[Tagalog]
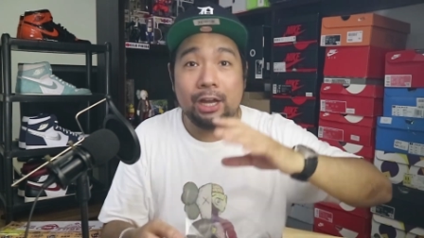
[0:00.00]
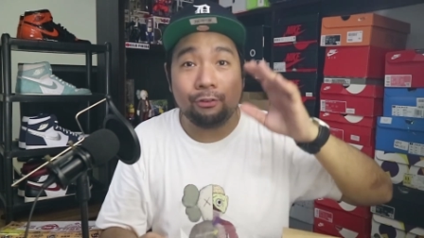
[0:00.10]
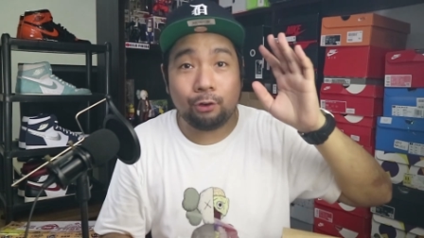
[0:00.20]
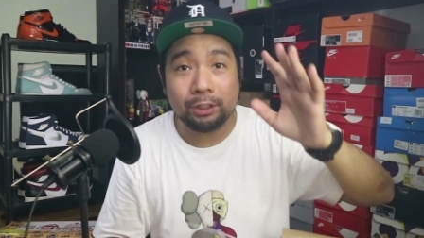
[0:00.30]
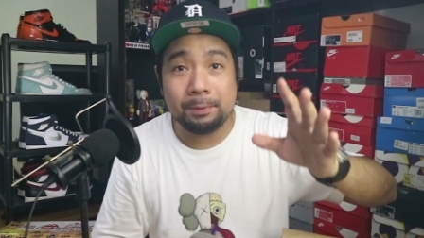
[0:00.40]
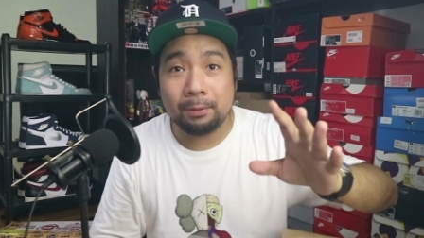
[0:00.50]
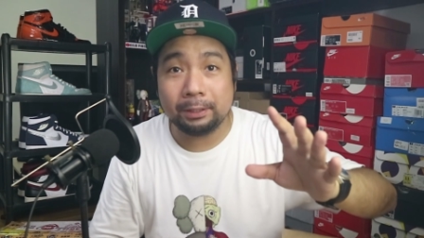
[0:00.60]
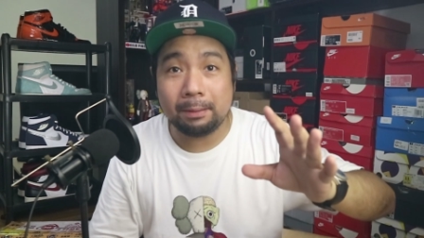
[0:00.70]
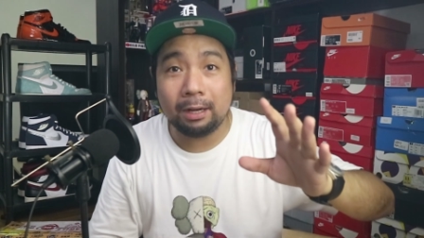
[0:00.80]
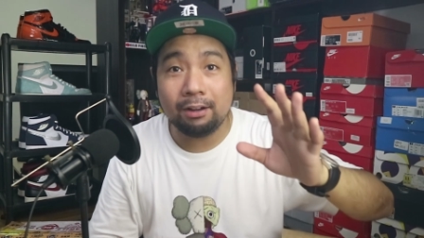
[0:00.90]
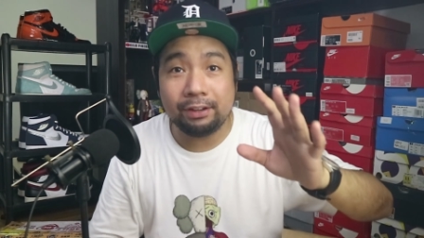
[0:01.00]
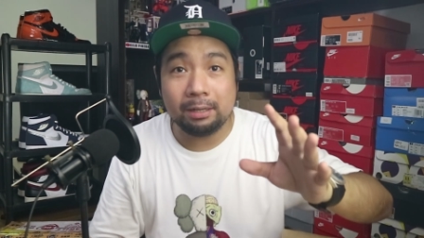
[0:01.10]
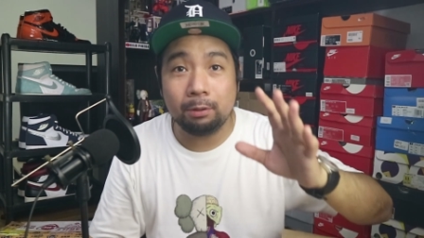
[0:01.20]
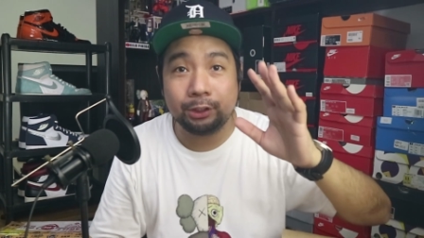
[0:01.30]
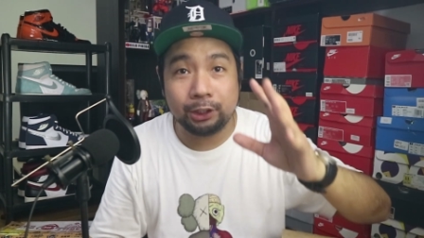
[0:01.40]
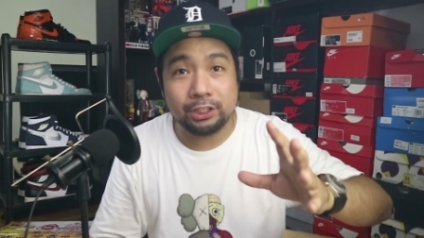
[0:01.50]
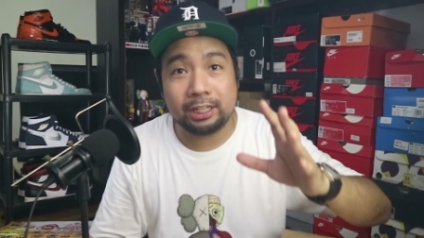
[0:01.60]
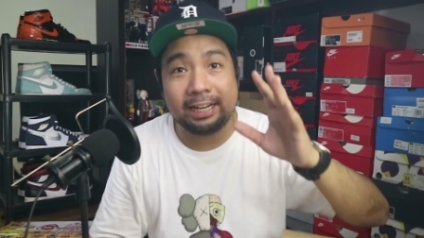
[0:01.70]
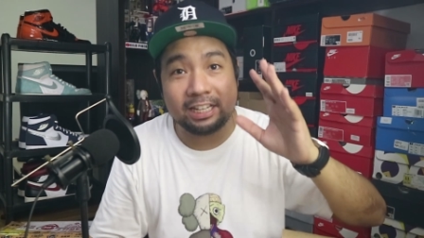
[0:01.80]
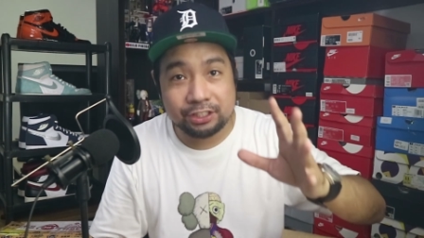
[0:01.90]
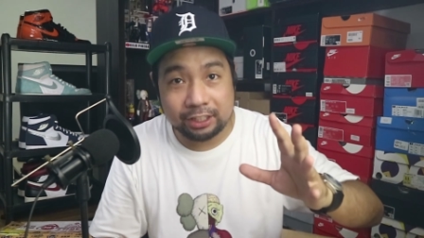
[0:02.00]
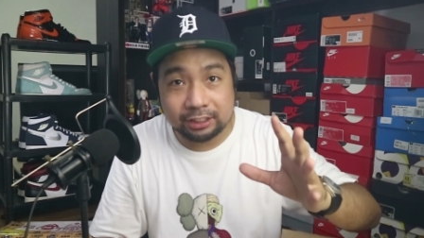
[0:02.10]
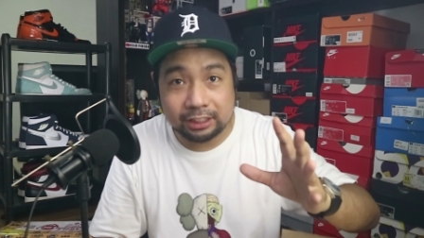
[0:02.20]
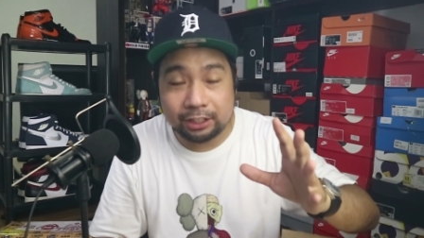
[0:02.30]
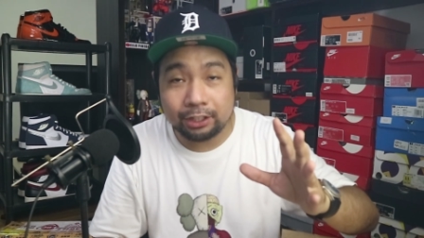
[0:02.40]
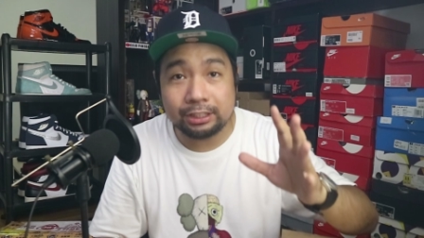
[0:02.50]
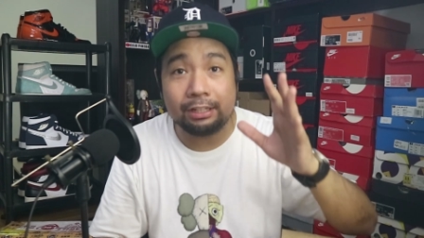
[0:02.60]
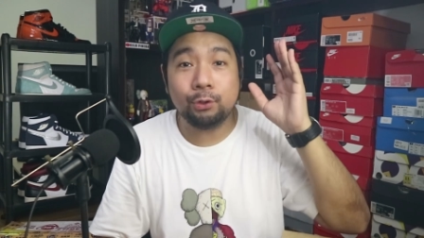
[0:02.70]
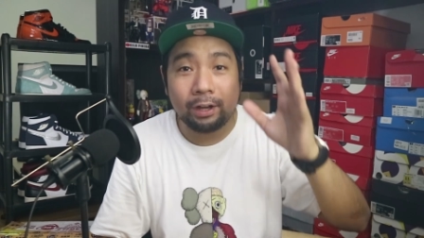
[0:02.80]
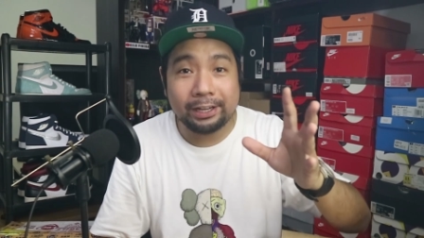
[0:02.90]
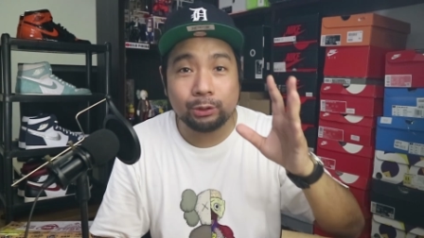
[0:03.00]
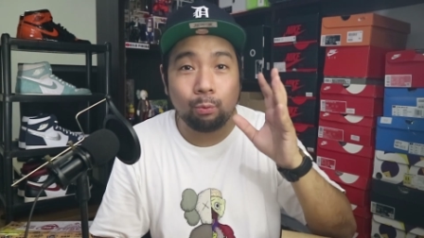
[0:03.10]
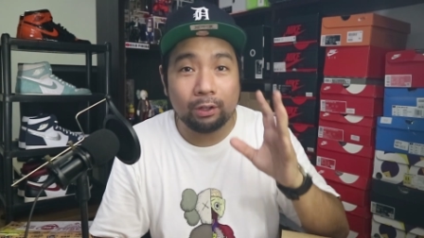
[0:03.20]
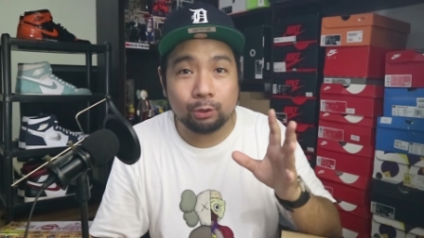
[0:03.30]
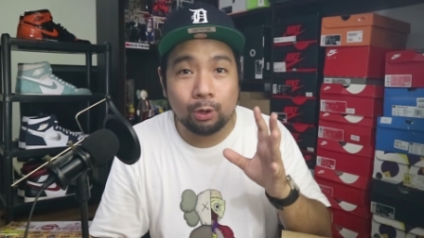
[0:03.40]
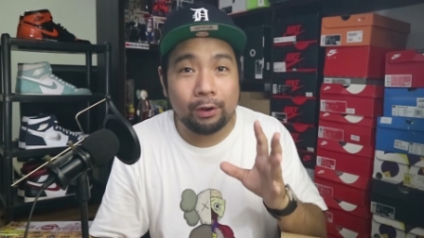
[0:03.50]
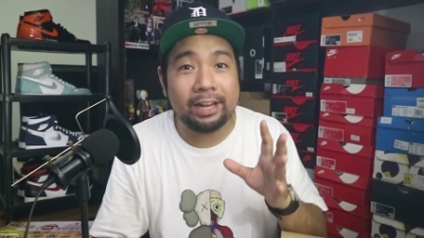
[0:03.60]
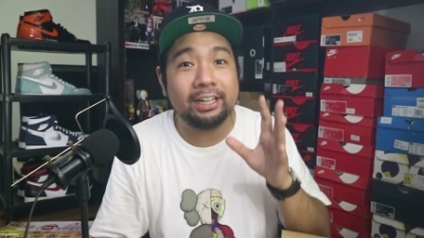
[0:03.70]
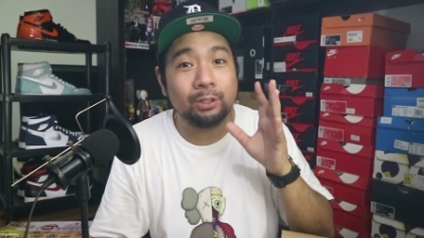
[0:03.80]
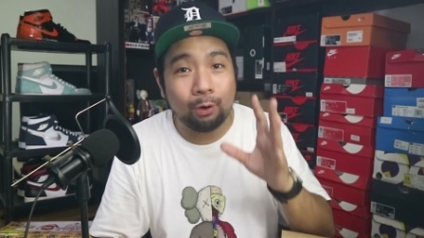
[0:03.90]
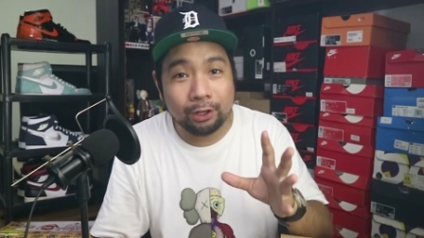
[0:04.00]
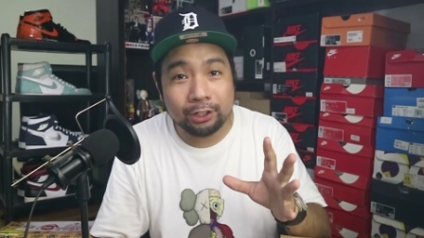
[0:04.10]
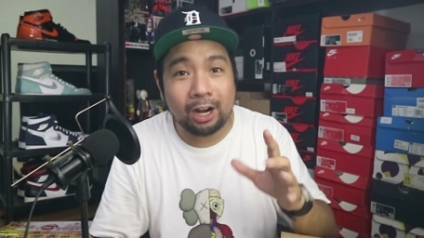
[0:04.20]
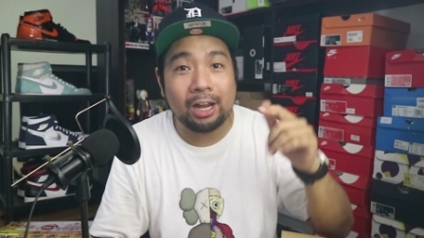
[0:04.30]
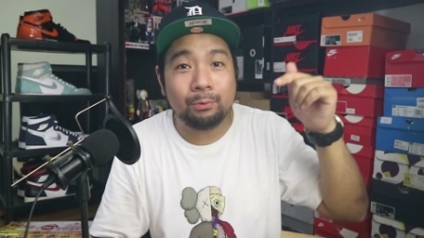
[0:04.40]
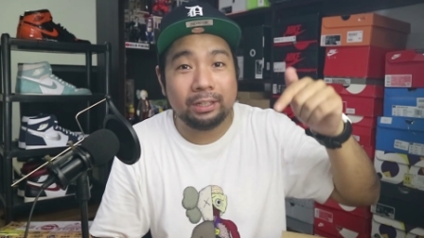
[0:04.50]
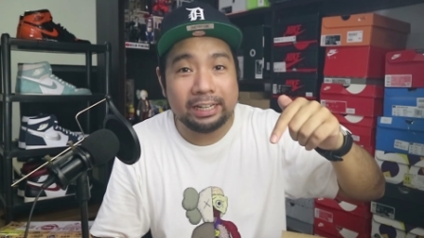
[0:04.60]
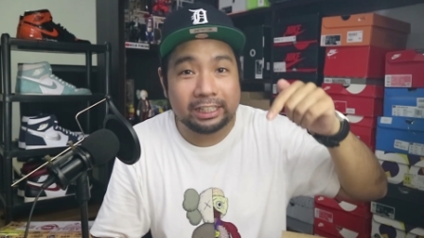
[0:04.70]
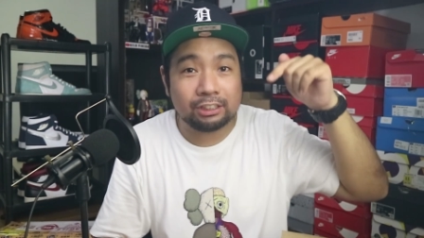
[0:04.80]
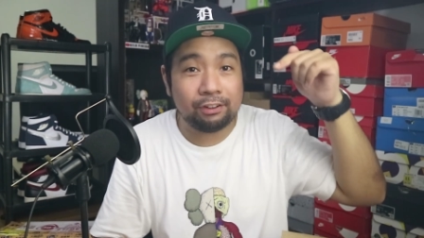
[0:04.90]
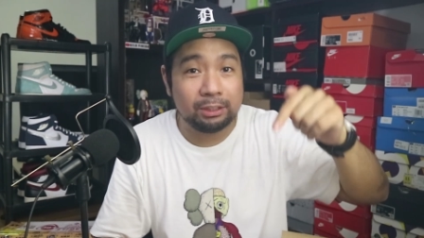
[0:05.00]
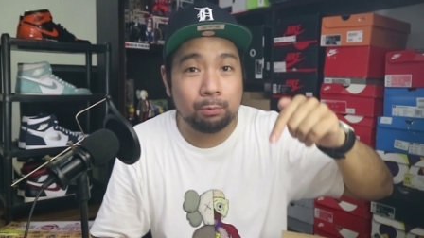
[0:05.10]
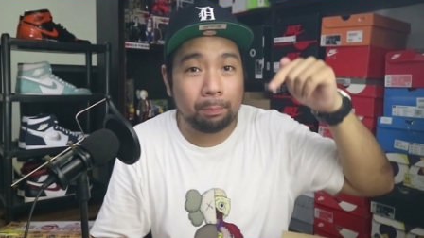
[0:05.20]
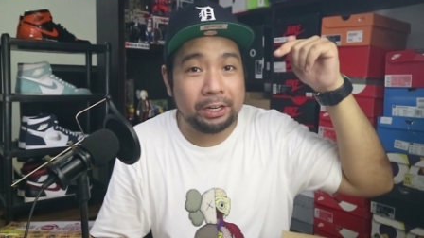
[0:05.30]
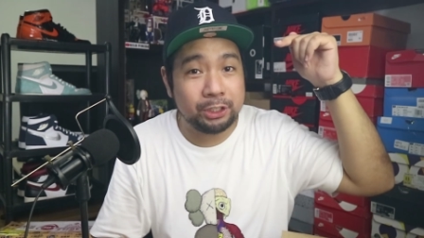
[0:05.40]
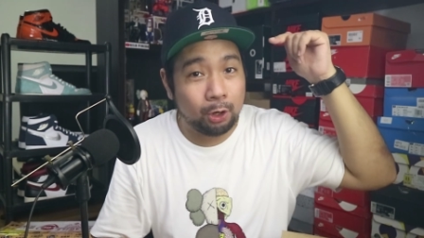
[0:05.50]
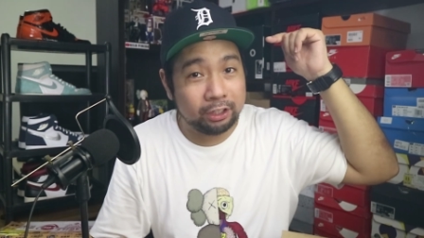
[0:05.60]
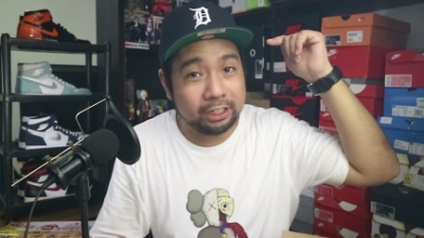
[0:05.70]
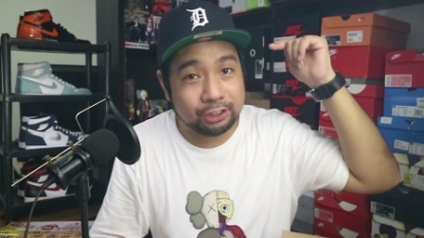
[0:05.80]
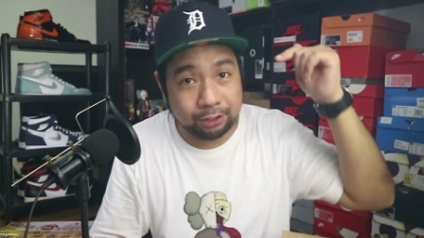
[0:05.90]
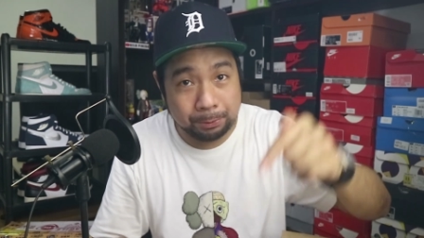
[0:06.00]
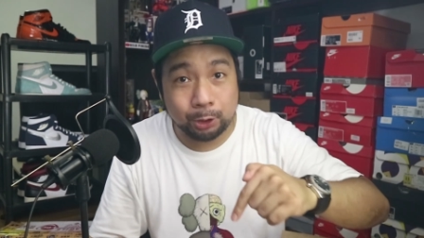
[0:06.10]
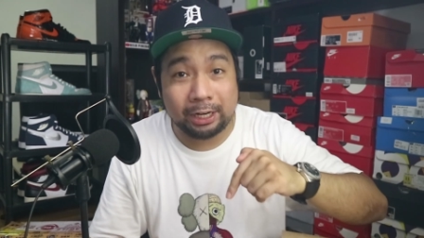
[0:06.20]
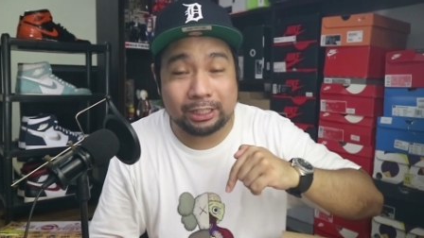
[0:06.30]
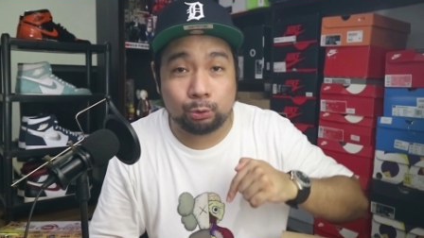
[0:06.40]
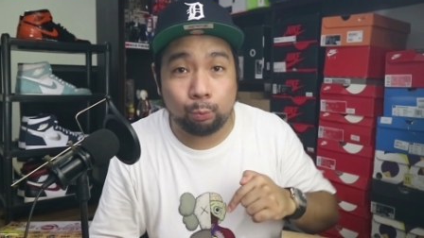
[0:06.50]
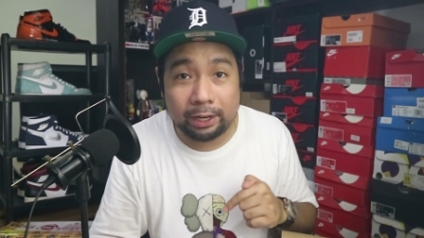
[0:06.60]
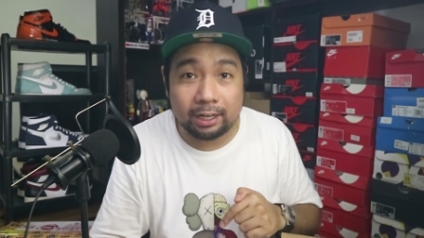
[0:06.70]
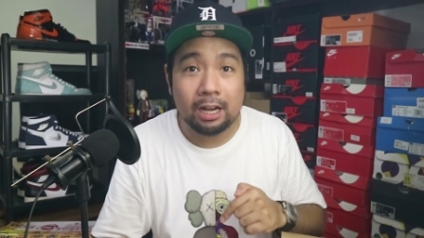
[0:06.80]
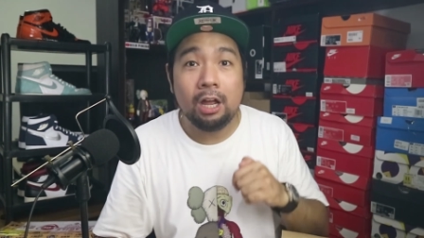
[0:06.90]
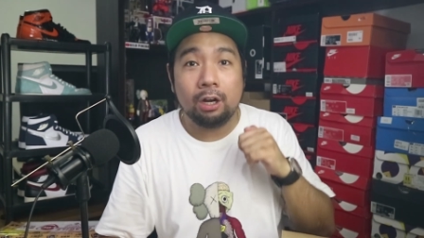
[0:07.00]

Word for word: And of course, meron pa tayong mga available shirts kay SJ Sneakers. If you guys want to go ahead and order, I will link his Facebook page on the description as well.